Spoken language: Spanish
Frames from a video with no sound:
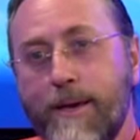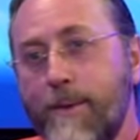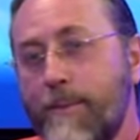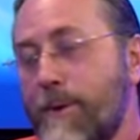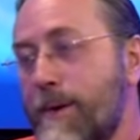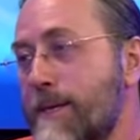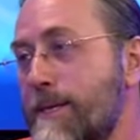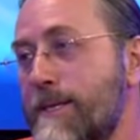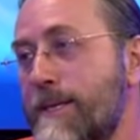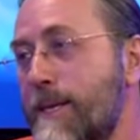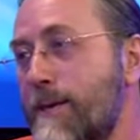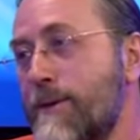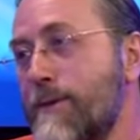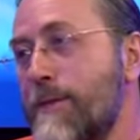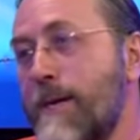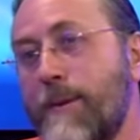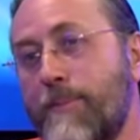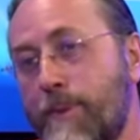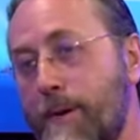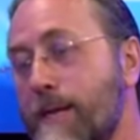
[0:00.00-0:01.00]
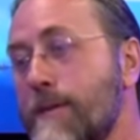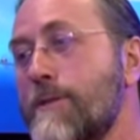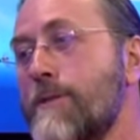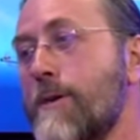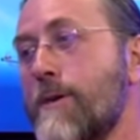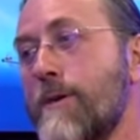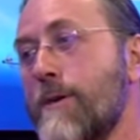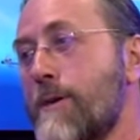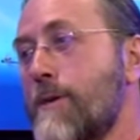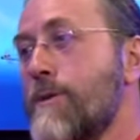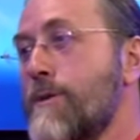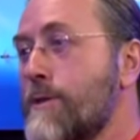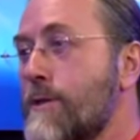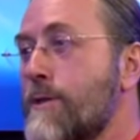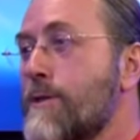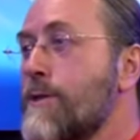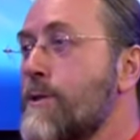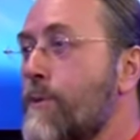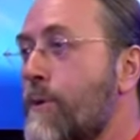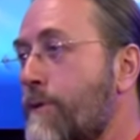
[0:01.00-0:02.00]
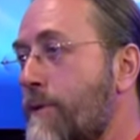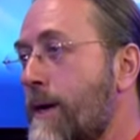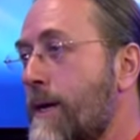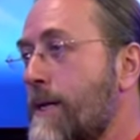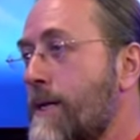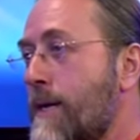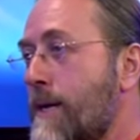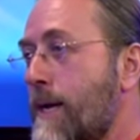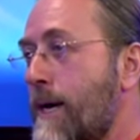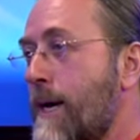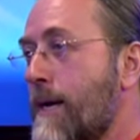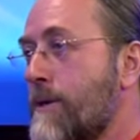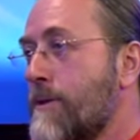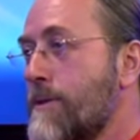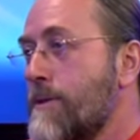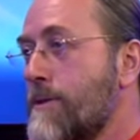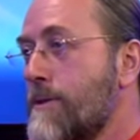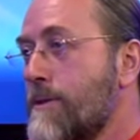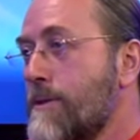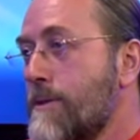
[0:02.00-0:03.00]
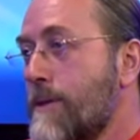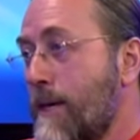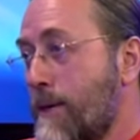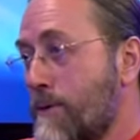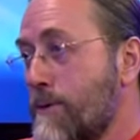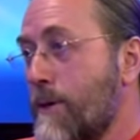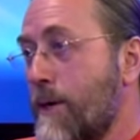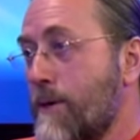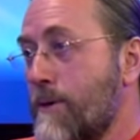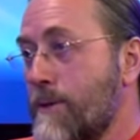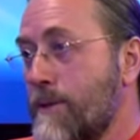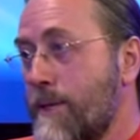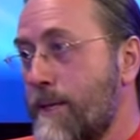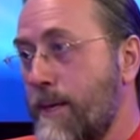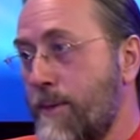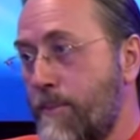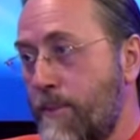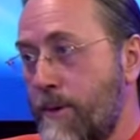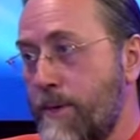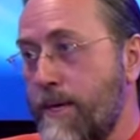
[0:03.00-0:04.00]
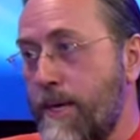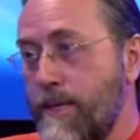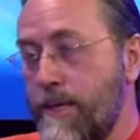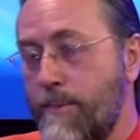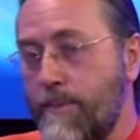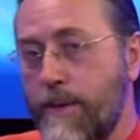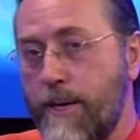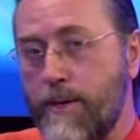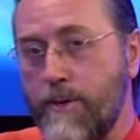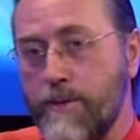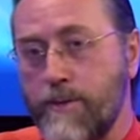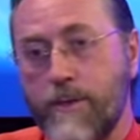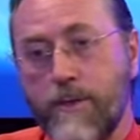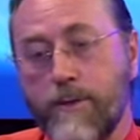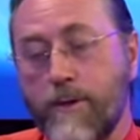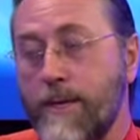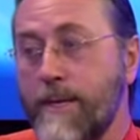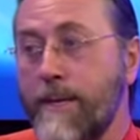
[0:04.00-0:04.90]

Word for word: Porque si no, por eso nosotros somos vegetarianos, es una cosa importante para nosotros.